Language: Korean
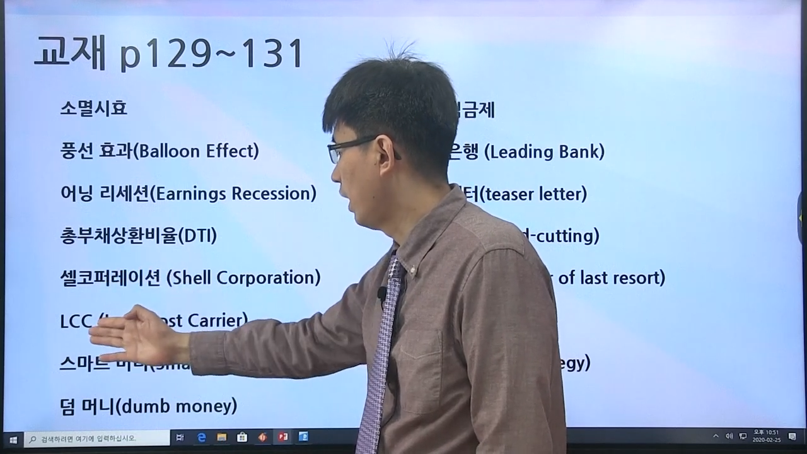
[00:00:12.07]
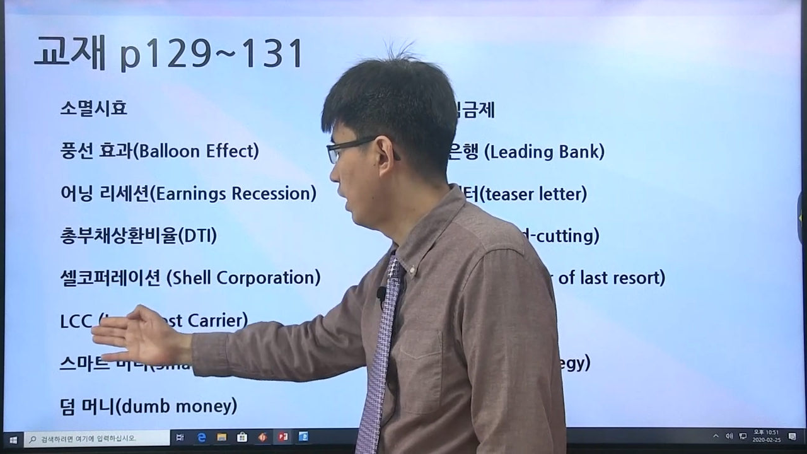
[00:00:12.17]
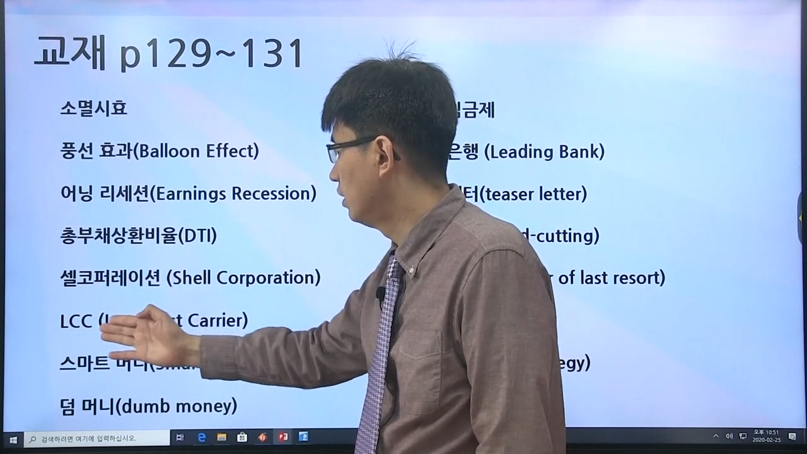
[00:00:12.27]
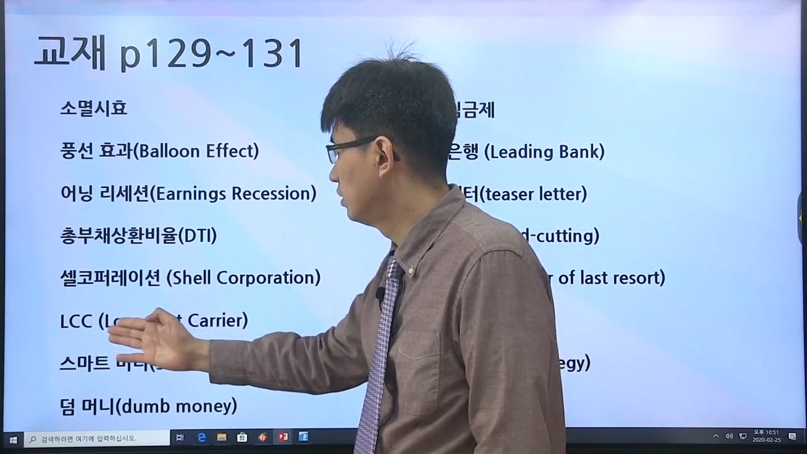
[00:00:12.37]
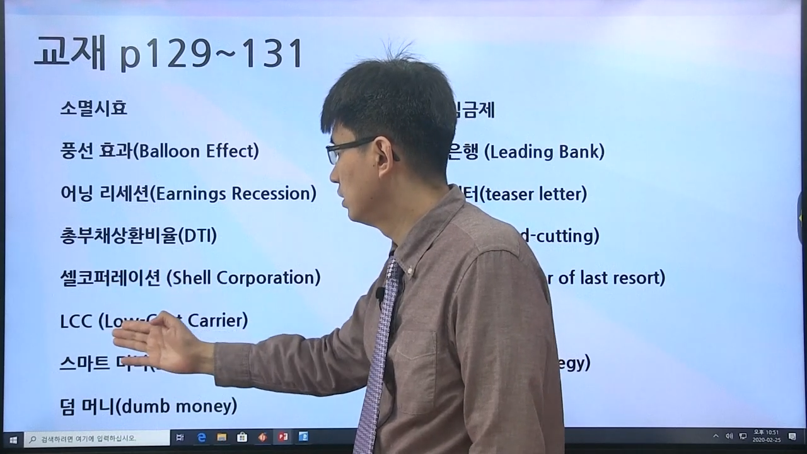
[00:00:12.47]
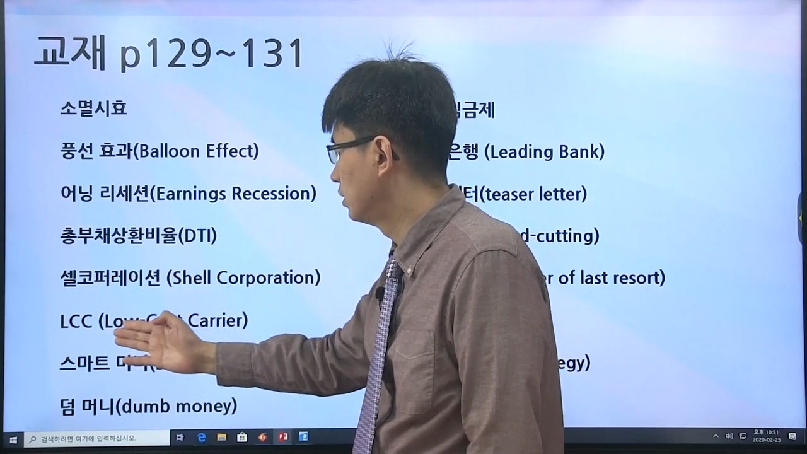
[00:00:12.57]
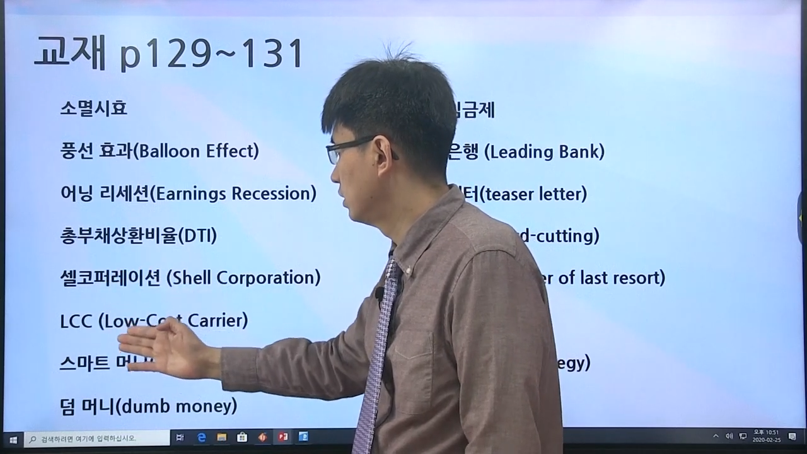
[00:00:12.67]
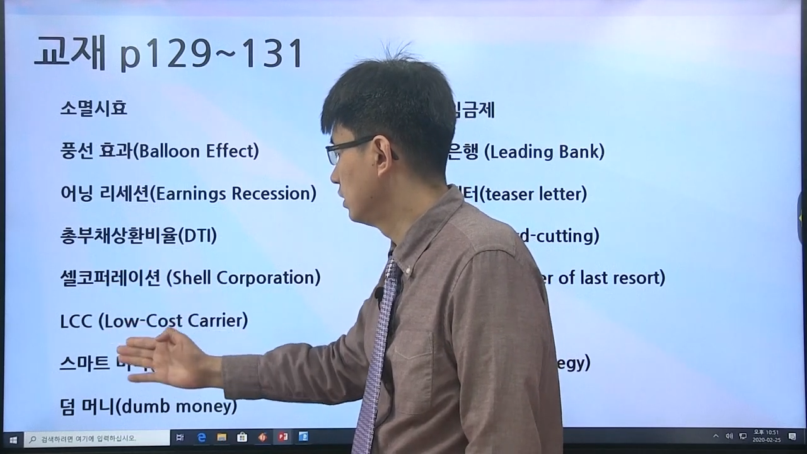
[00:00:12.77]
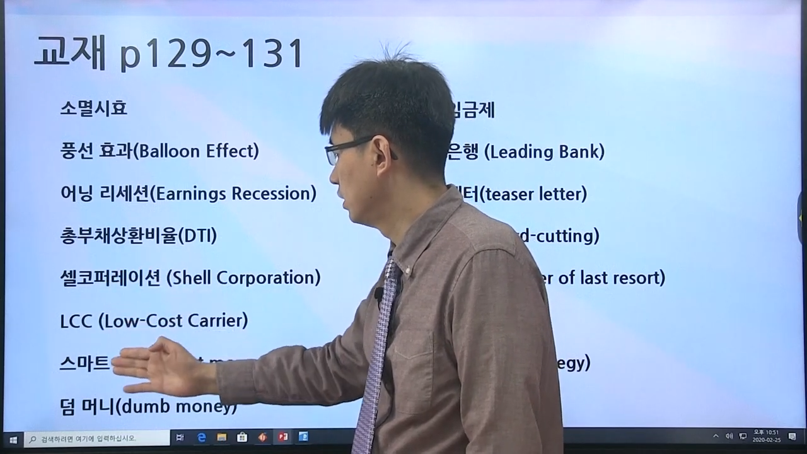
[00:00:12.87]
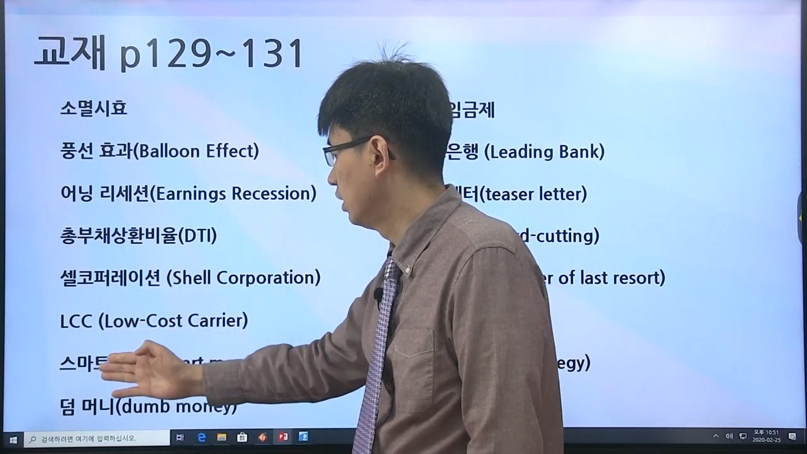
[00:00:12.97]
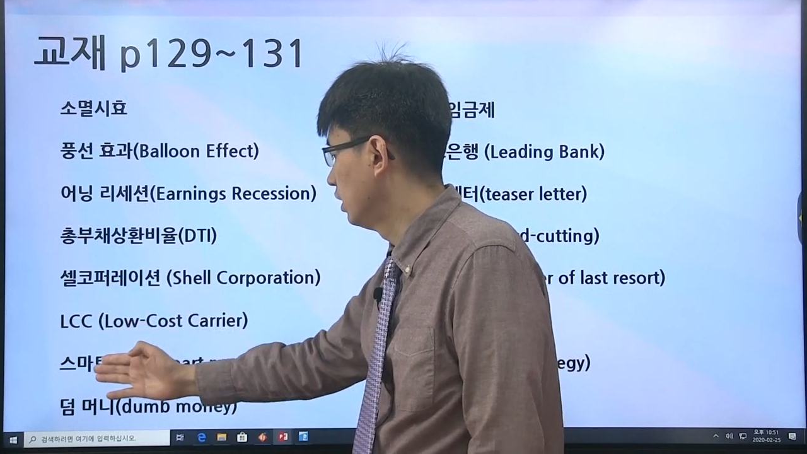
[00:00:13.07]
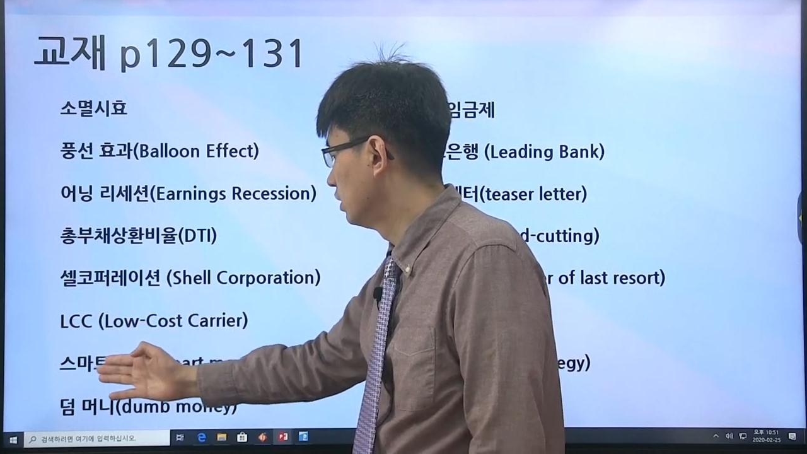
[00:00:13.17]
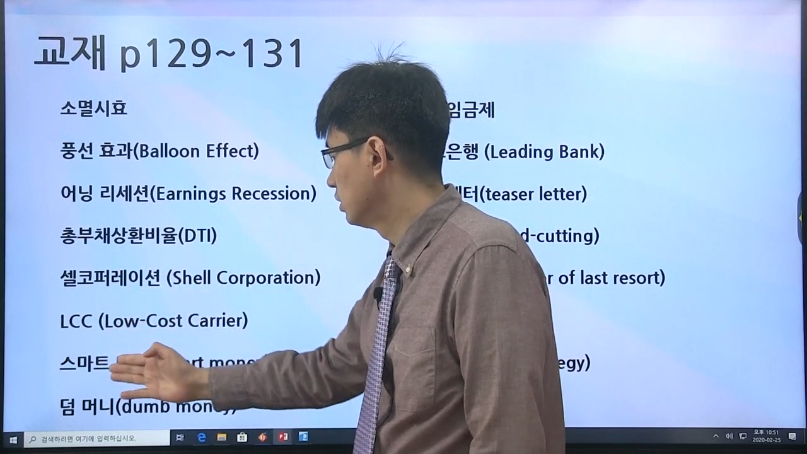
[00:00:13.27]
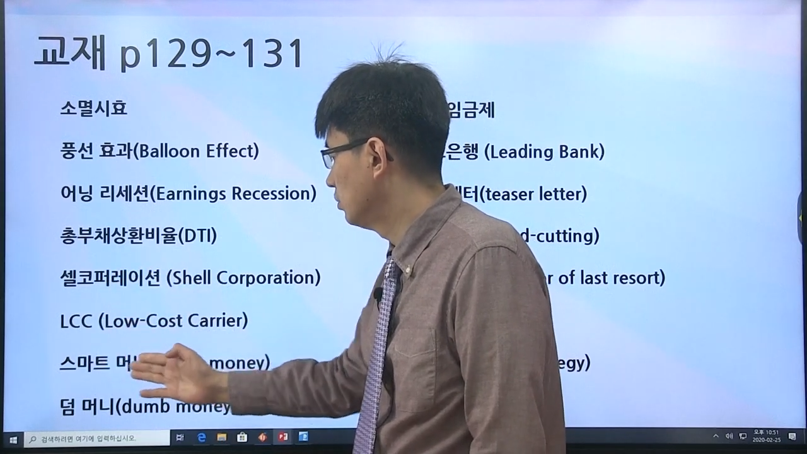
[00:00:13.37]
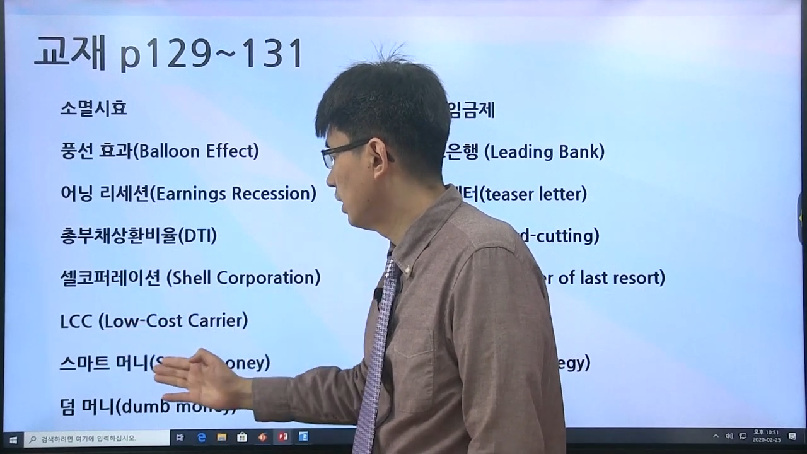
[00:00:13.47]
LCC,
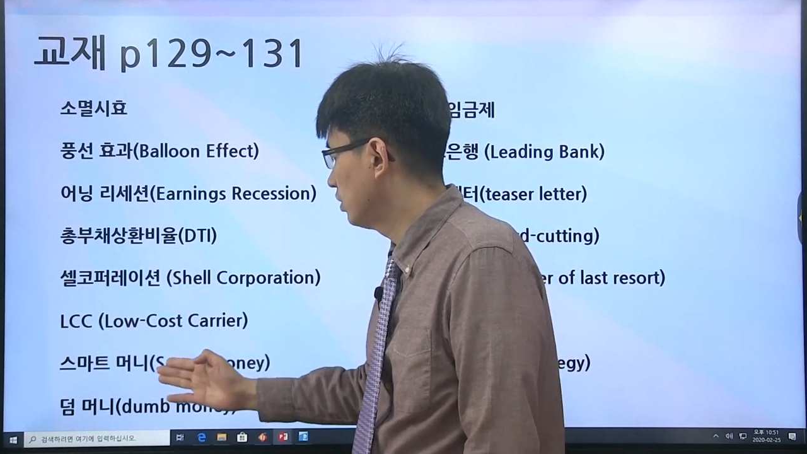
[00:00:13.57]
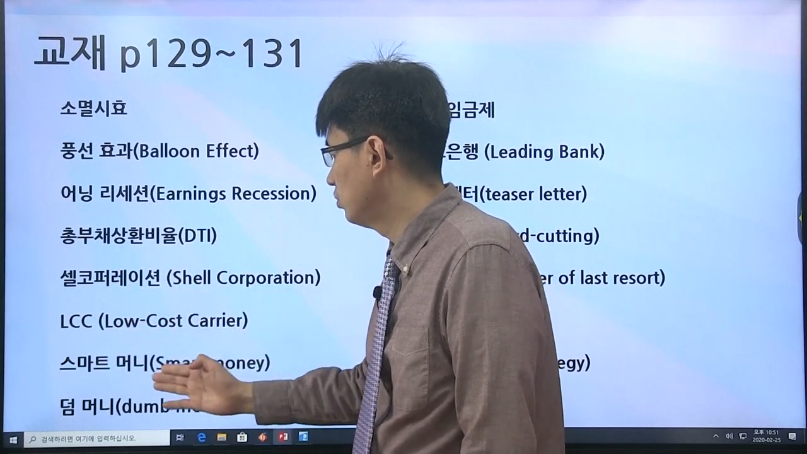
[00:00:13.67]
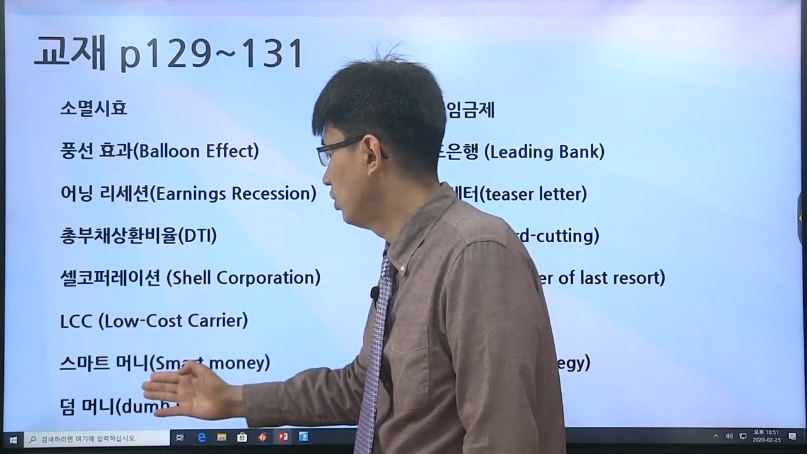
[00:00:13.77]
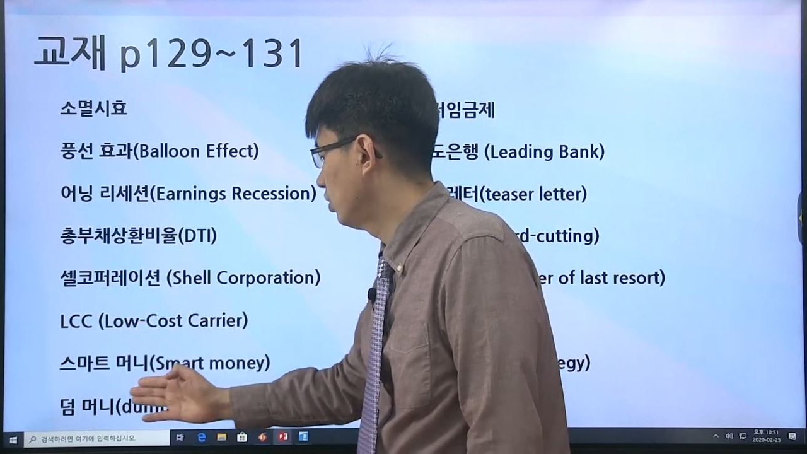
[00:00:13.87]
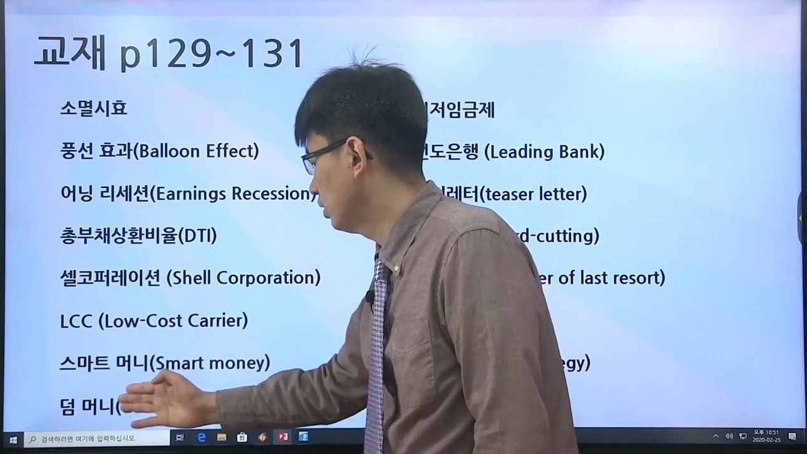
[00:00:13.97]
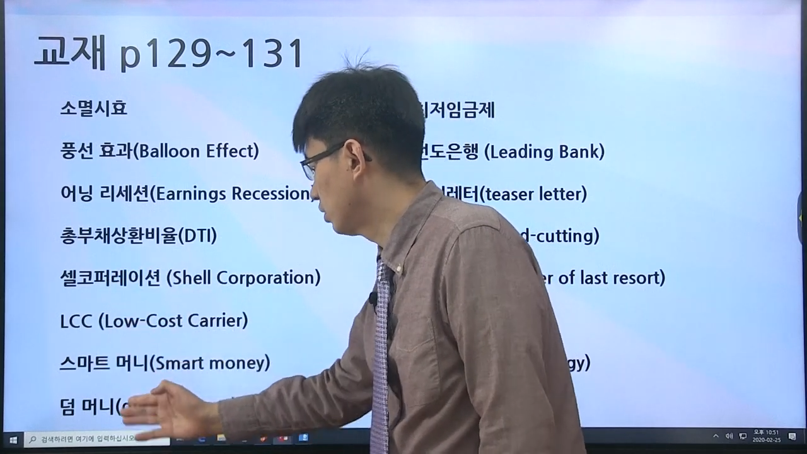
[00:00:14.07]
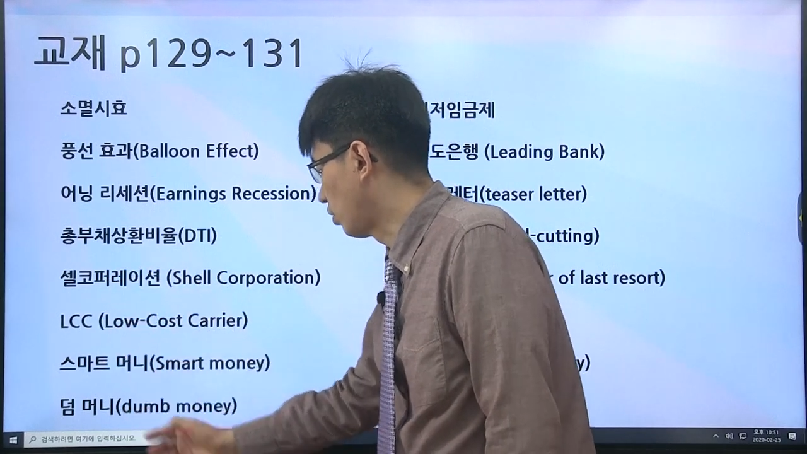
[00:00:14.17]
스마트머니,